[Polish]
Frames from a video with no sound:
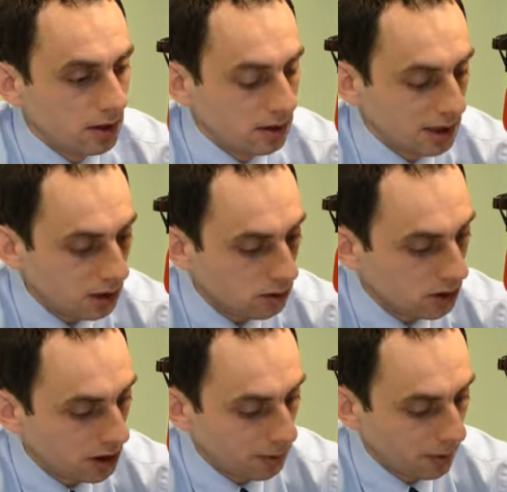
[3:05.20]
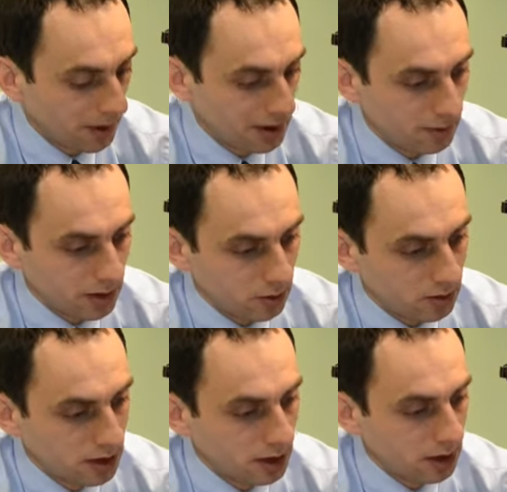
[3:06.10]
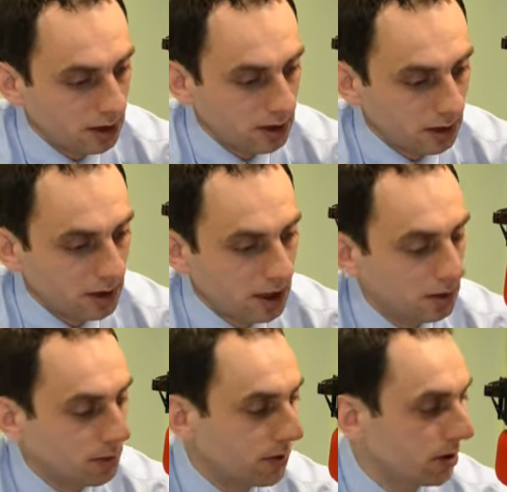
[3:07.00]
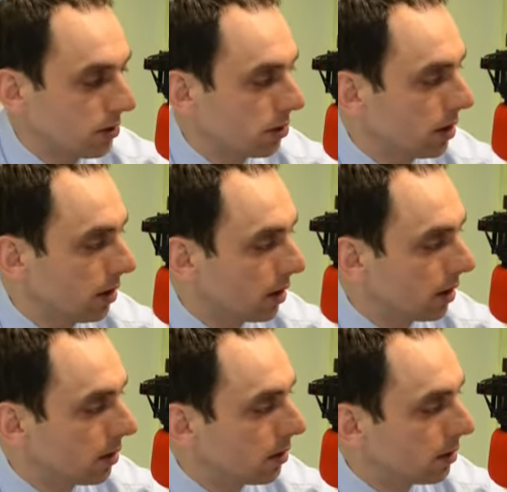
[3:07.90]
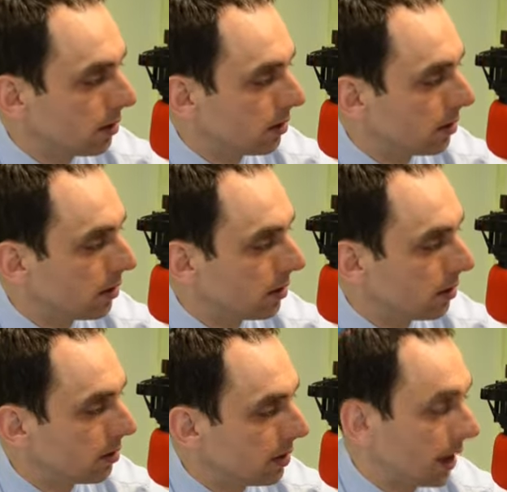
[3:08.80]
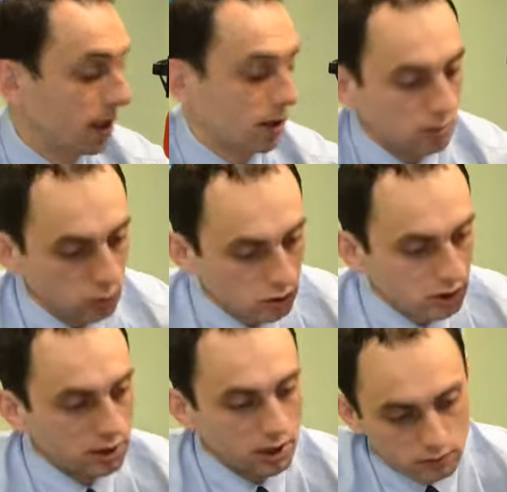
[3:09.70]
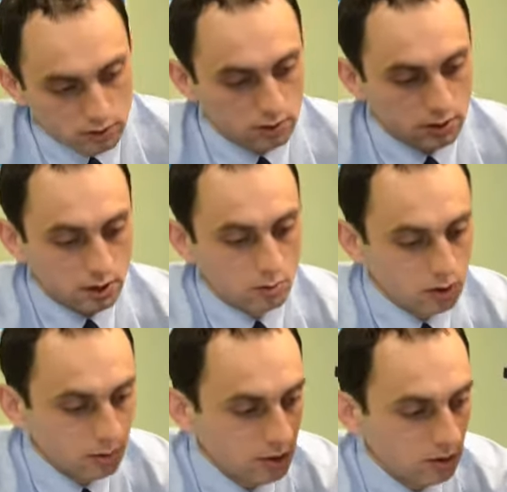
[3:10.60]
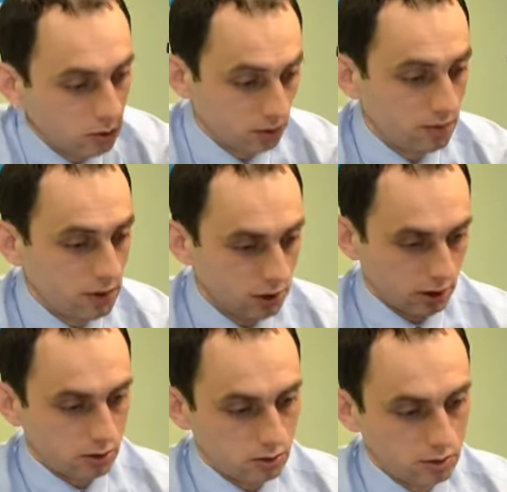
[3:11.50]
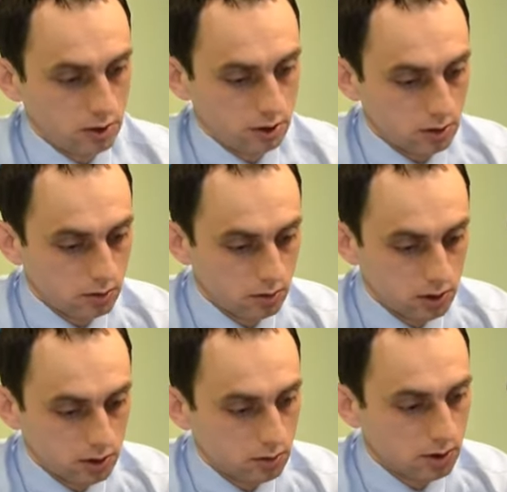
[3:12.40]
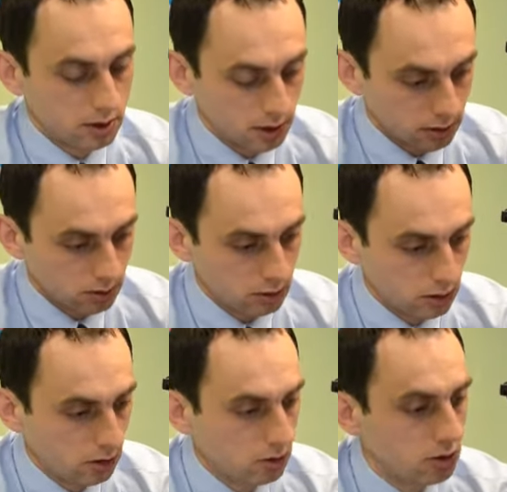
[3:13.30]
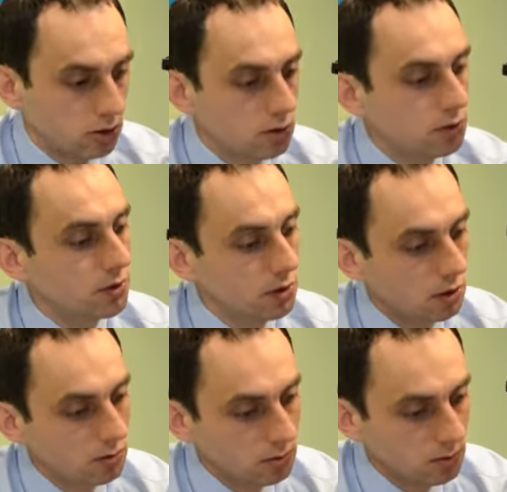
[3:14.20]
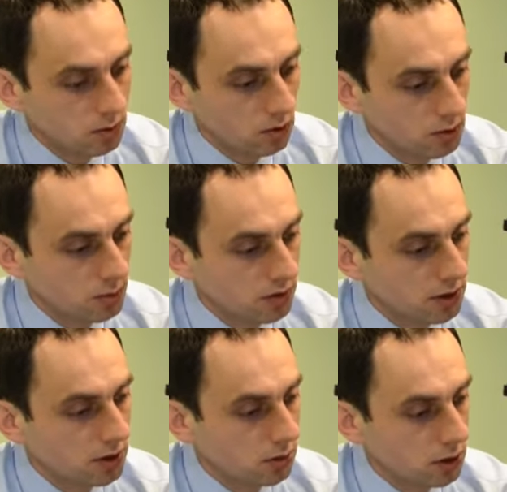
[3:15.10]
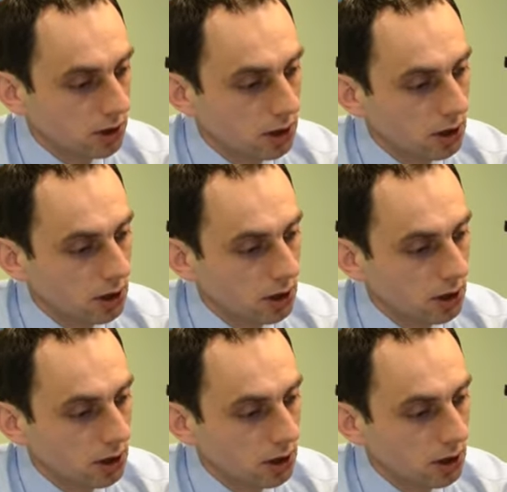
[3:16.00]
Ja do dzisiaj pamiętam taką scenę, jak mi Aram powiedział, że E, ja jako młody, gniewny, taki można powiedzieć młody wilczek, który, który, który chce sięgnąć szczytów i on, on mi powiedział, że